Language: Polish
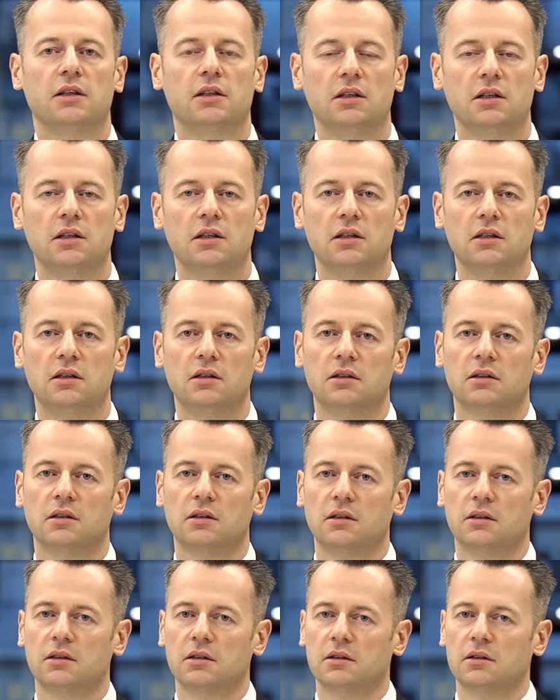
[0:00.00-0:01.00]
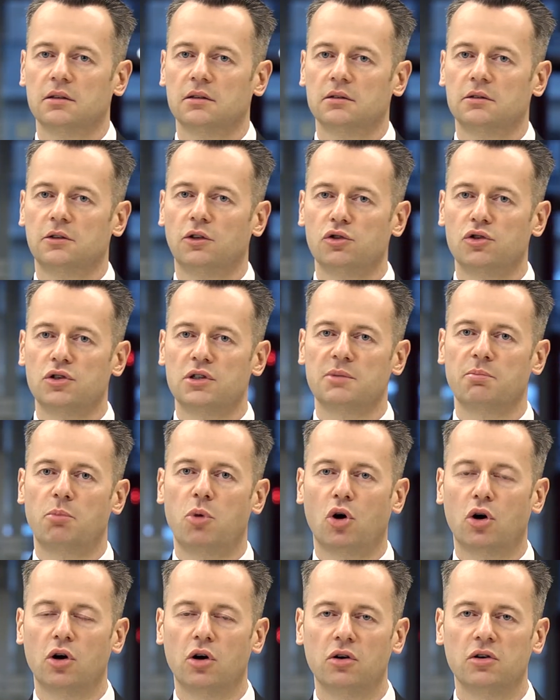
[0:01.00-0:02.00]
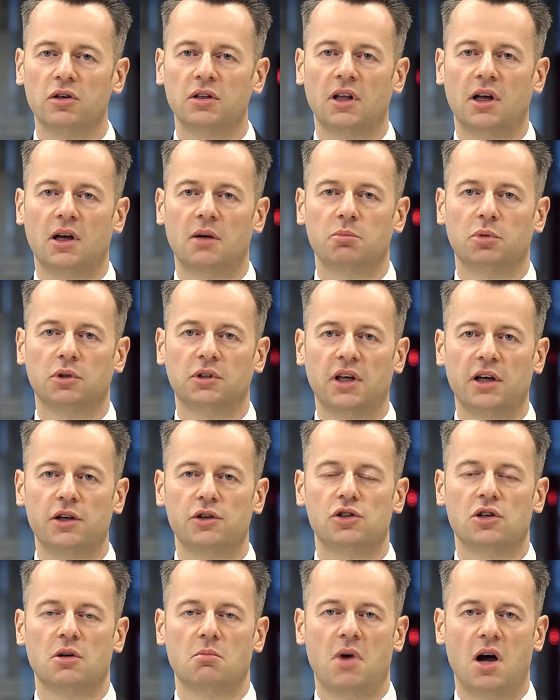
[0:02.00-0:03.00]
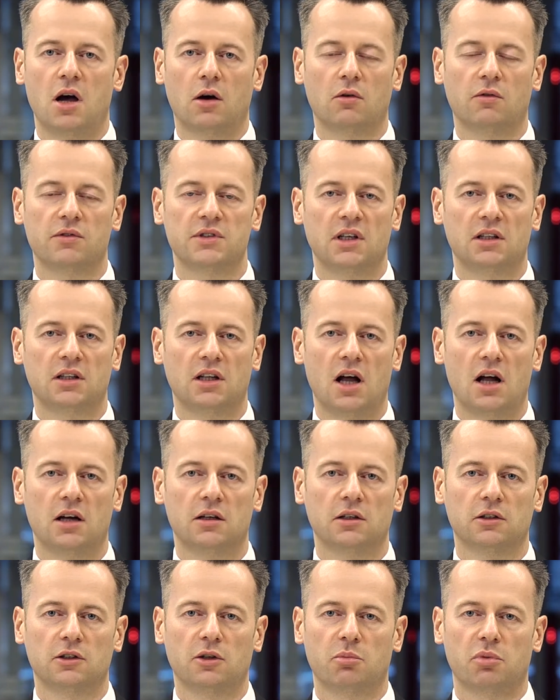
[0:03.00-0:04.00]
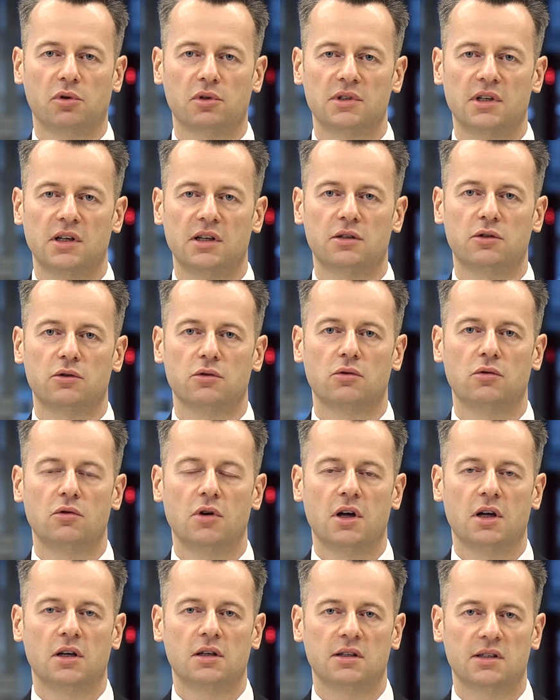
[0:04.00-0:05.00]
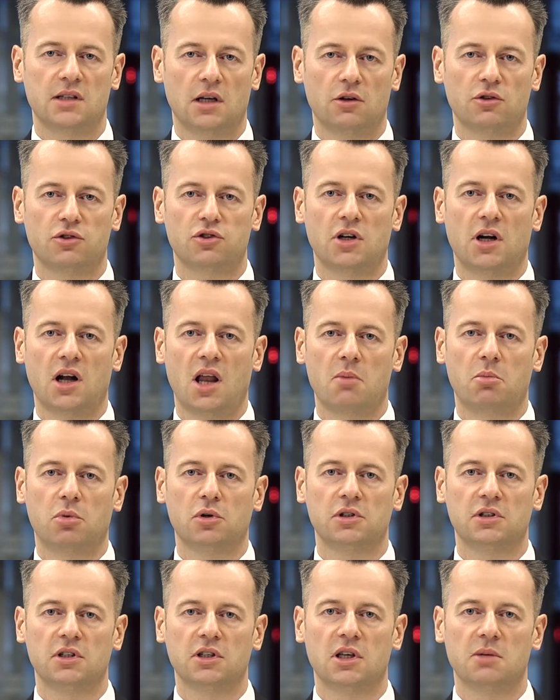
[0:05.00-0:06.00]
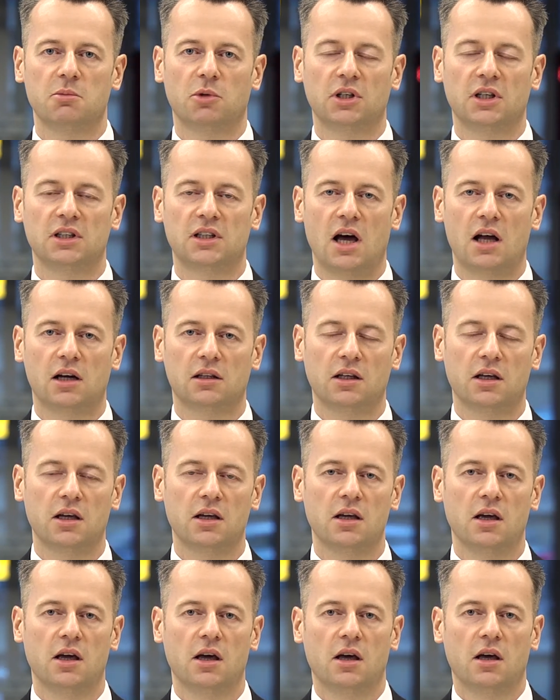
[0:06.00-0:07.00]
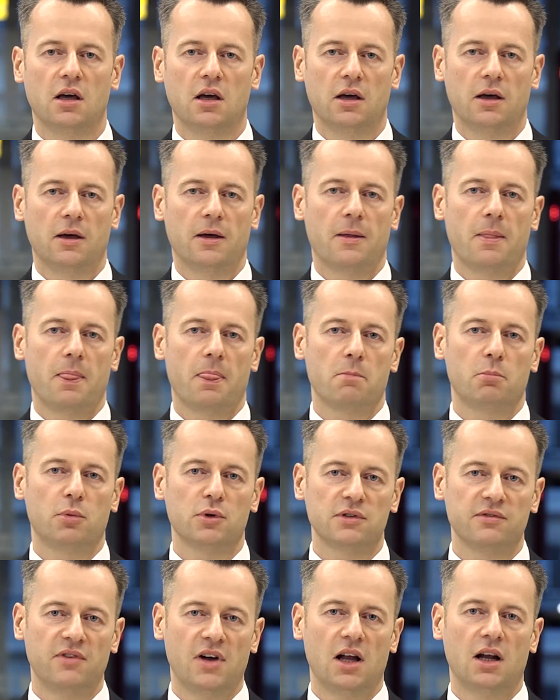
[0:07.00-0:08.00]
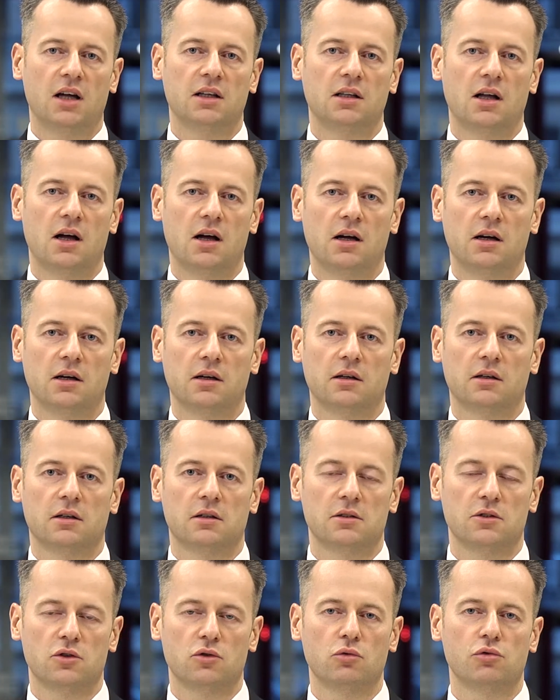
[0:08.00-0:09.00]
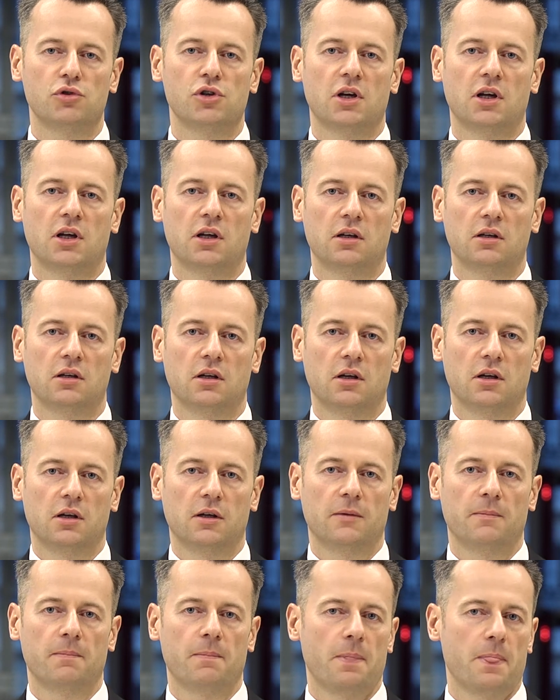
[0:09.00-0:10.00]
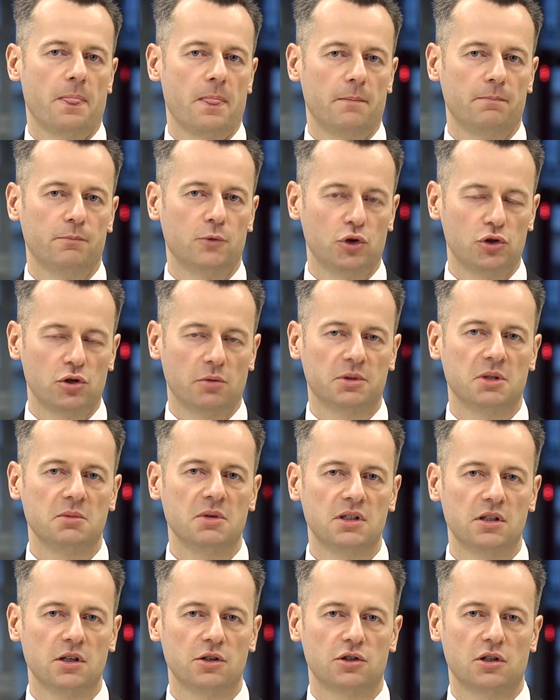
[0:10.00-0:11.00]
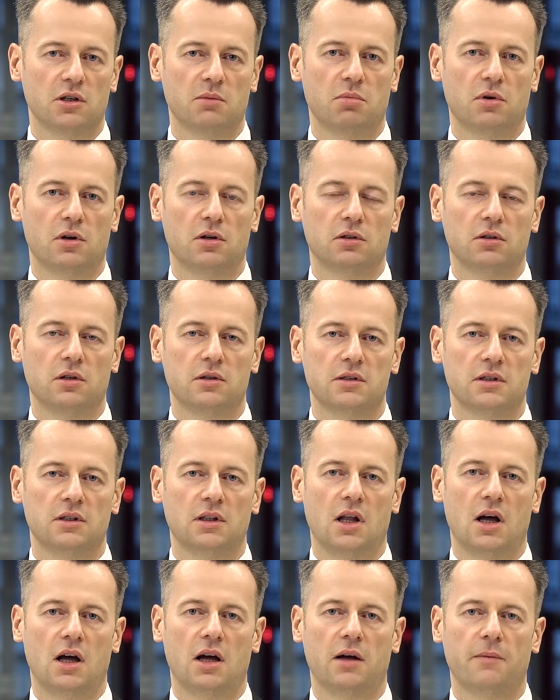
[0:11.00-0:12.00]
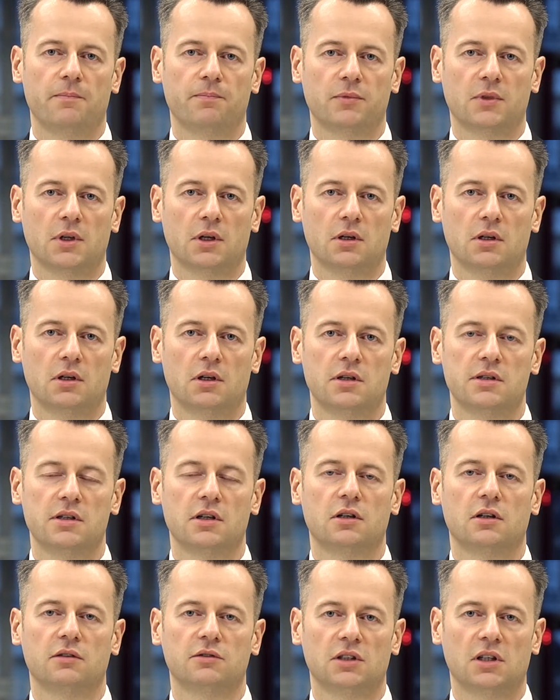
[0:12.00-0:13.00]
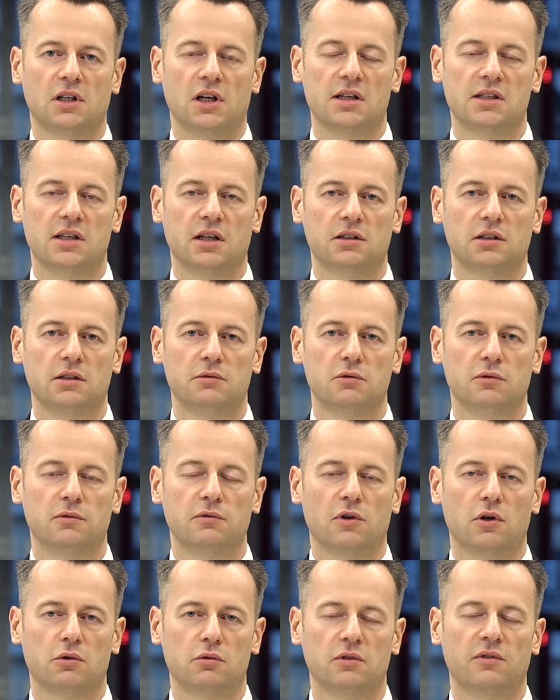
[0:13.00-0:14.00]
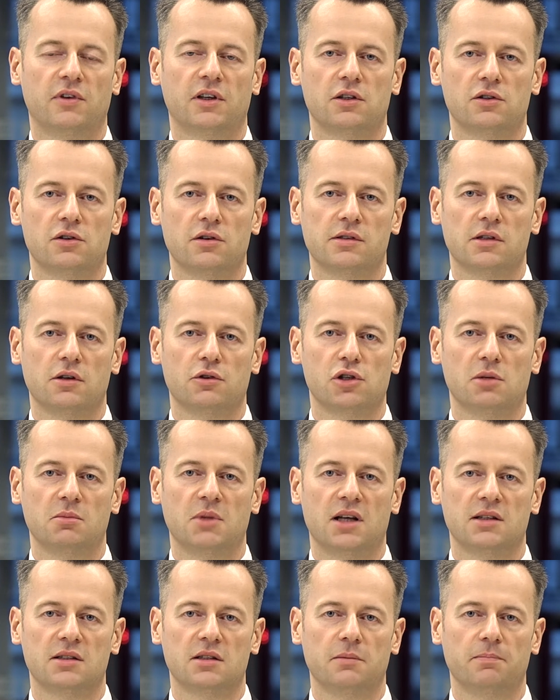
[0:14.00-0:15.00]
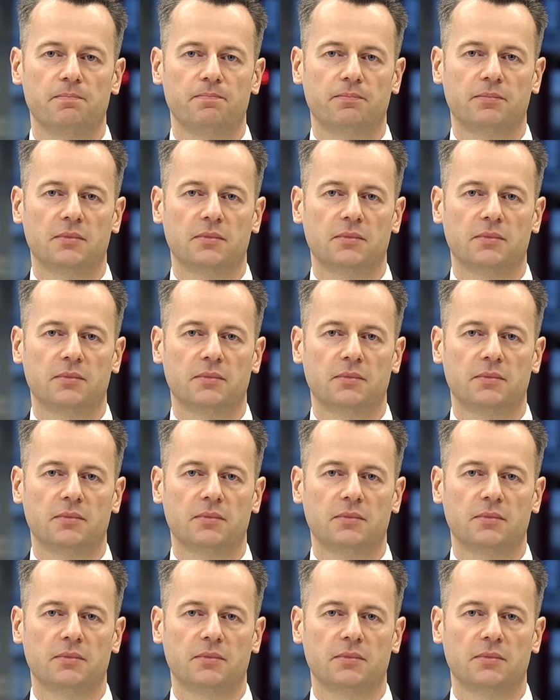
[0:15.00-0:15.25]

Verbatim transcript: i dość spokojne podejście banków centralnych do procesu zaostrzania polityki monetarnej pozwala na snucie dość optymistycznych prognoz dla ryzykownych klas aktywów w roku 2018.